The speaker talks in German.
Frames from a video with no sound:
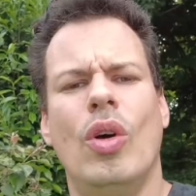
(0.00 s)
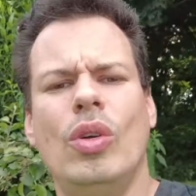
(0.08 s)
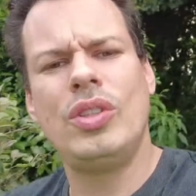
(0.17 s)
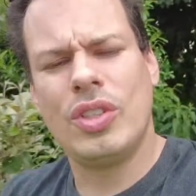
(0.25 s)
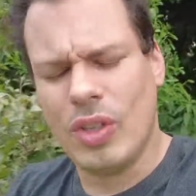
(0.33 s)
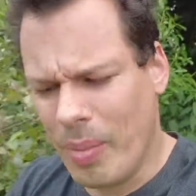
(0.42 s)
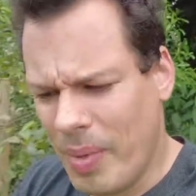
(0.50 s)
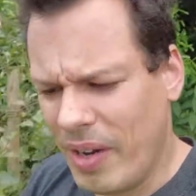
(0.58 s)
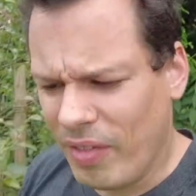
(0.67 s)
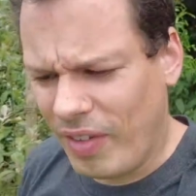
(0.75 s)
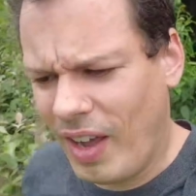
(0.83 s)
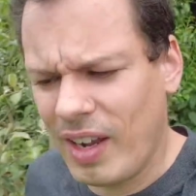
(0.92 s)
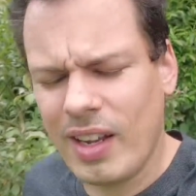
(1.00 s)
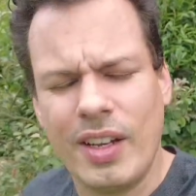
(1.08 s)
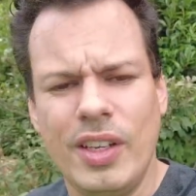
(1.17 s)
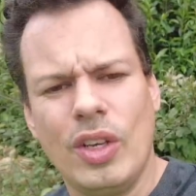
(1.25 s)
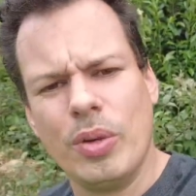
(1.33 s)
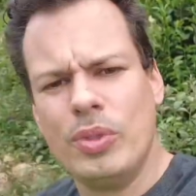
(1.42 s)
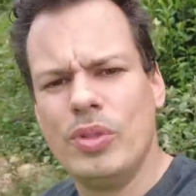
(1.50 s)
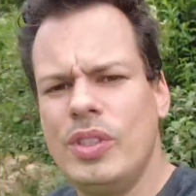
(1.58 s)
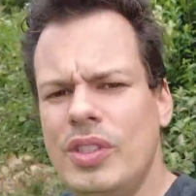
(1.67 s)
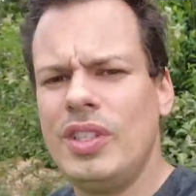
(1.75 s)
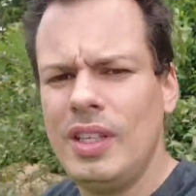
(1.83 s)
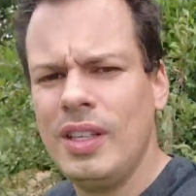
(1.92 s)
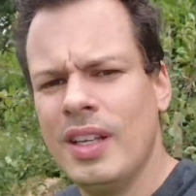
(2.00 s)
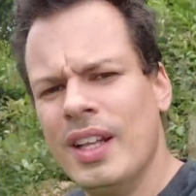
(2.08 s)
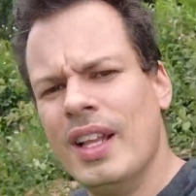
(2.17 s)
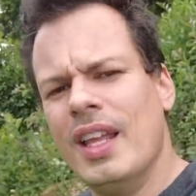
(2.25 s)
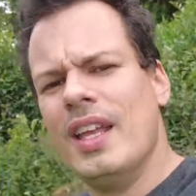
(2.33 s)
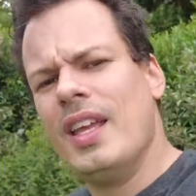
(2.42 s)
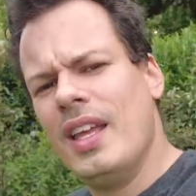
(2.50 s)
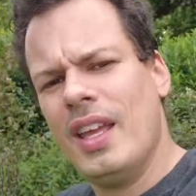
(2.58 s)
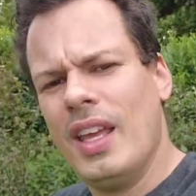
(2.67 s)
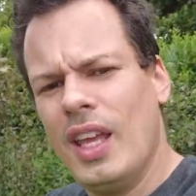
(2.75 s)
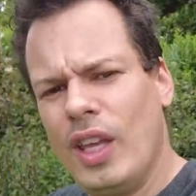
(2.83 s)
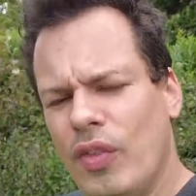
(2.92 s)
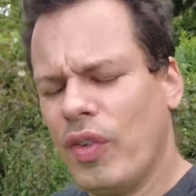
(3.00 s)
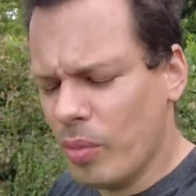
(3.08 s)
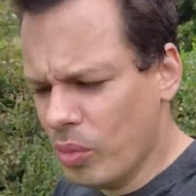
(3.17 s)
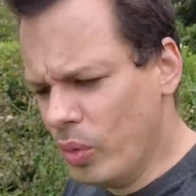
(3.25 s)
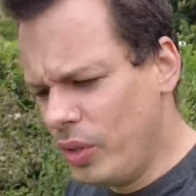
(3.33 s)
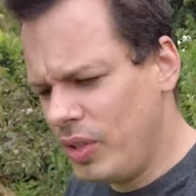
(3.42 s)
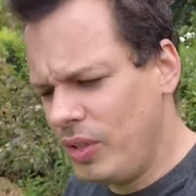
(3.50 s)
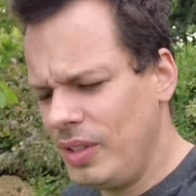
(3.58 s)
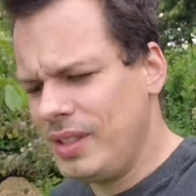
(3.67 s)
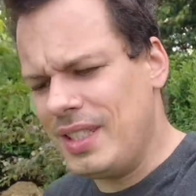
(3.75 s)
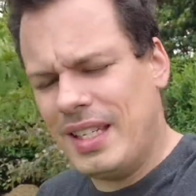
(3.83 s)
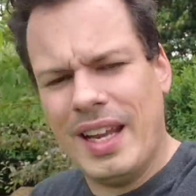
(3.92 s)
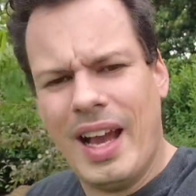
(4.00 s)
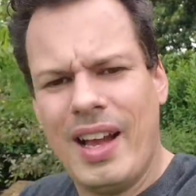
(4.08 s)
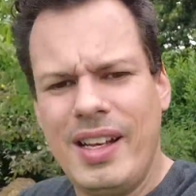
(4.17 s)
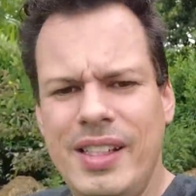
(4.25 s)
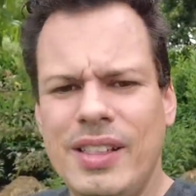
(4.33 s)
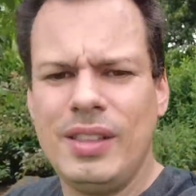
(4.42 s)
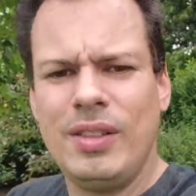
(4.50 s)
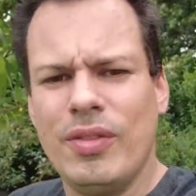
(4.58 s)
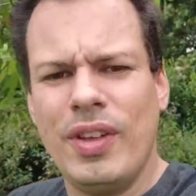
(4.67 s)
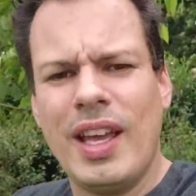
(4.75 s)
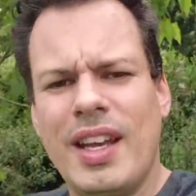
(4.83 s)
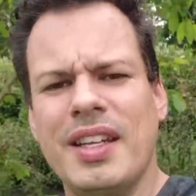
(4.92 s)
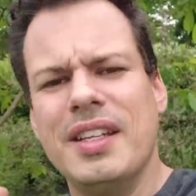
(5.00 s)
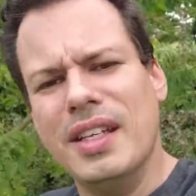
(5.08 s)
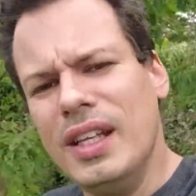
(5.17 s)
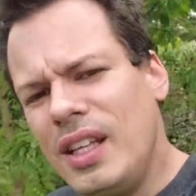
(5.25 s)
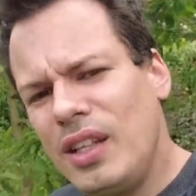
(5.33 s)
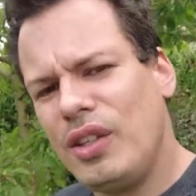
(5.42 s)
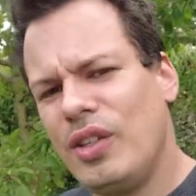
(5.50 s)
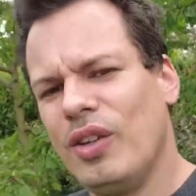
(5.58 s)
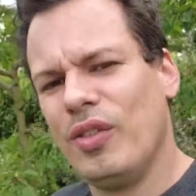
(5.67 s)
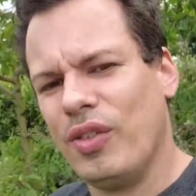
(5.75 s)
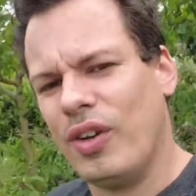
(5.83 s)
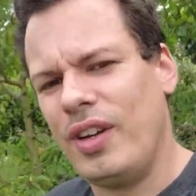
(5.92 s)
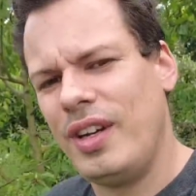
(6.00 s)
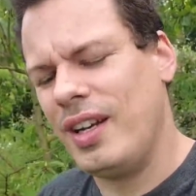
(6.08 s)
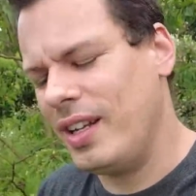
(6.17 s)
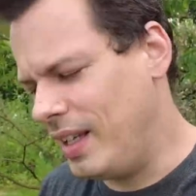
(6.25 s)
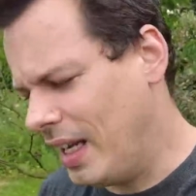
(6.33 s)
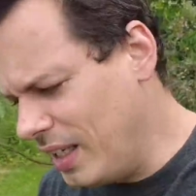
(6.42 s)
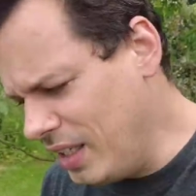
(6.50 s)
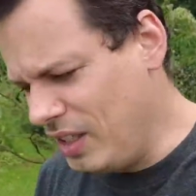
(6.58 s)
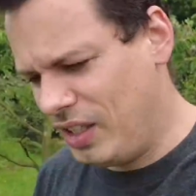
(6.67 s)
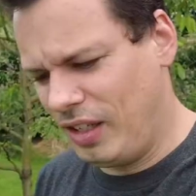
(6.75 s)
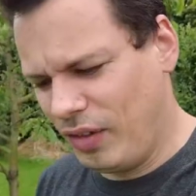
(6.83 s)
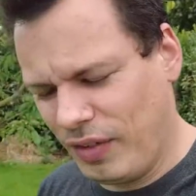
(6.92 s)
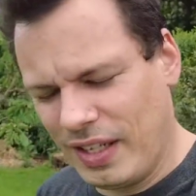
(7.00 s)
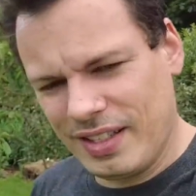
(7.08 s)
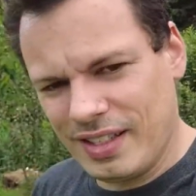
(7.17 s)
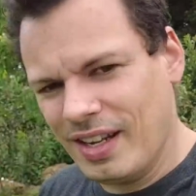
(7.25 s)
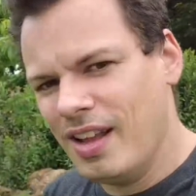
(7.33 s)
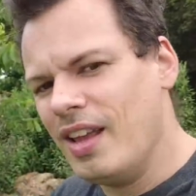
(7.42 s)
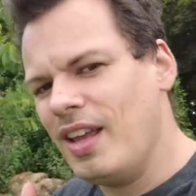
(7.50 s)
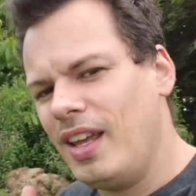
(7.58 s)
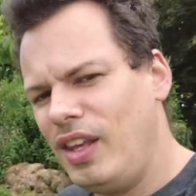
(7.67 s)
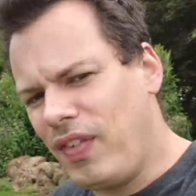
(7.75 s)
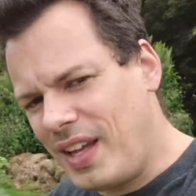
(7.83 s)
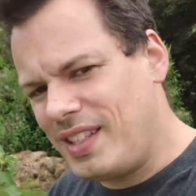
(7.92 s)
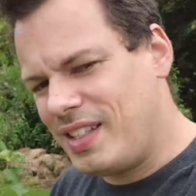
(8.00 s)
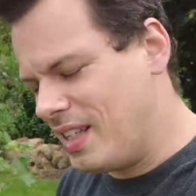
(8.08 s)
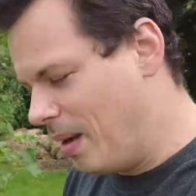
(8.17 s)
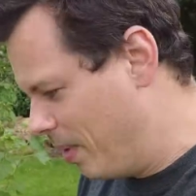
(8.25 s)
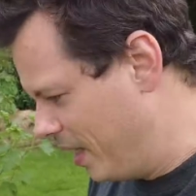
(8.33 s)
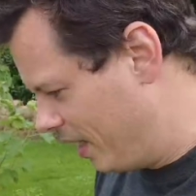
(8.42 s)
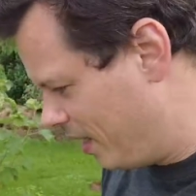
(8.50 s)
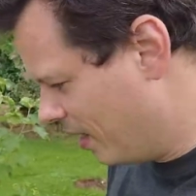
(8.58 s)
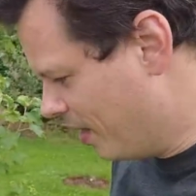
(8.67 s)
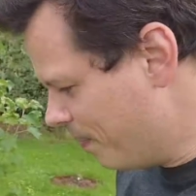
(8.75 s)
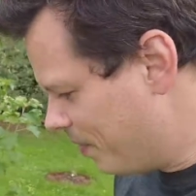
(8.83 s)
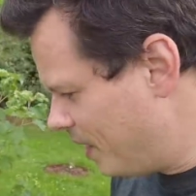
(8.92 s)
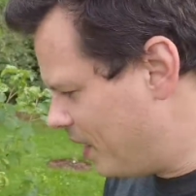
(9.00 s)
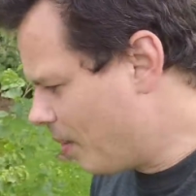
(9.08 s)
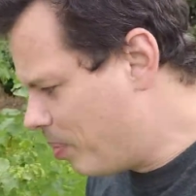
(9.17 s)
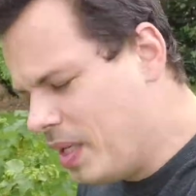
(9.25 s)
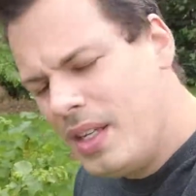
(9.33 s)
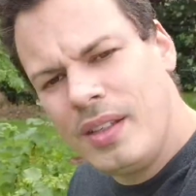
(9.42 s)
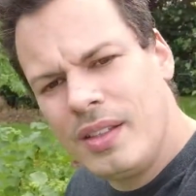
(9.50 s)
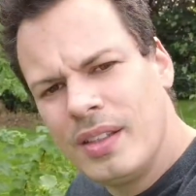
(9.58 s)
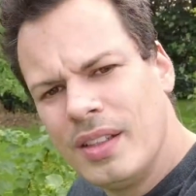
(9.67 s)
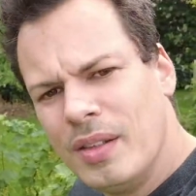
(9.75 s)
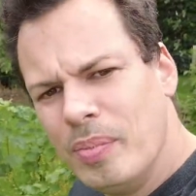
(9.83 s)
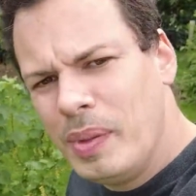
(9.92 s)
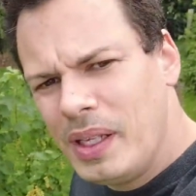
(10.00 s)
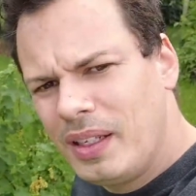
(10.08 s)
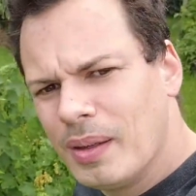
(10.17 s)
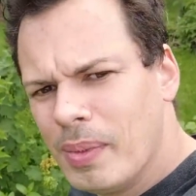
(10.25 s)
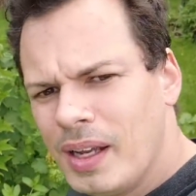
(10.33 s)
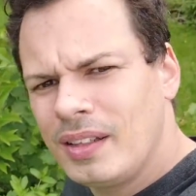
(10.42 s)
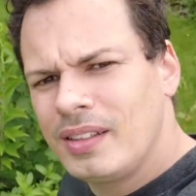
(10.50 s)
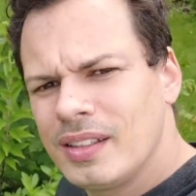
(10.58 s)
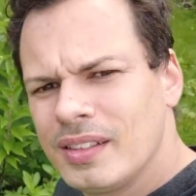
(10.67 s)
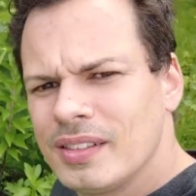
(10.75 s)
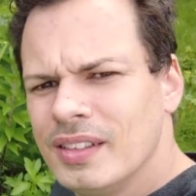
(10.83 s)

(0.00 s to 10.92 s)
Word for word: Und nochmal eine Frage an die Community. Ich vermute, Dahlien werden nicht von Kaninchen gefressen. Ich weiß es aber nicht. Ich habe hier ein Beet gemacht.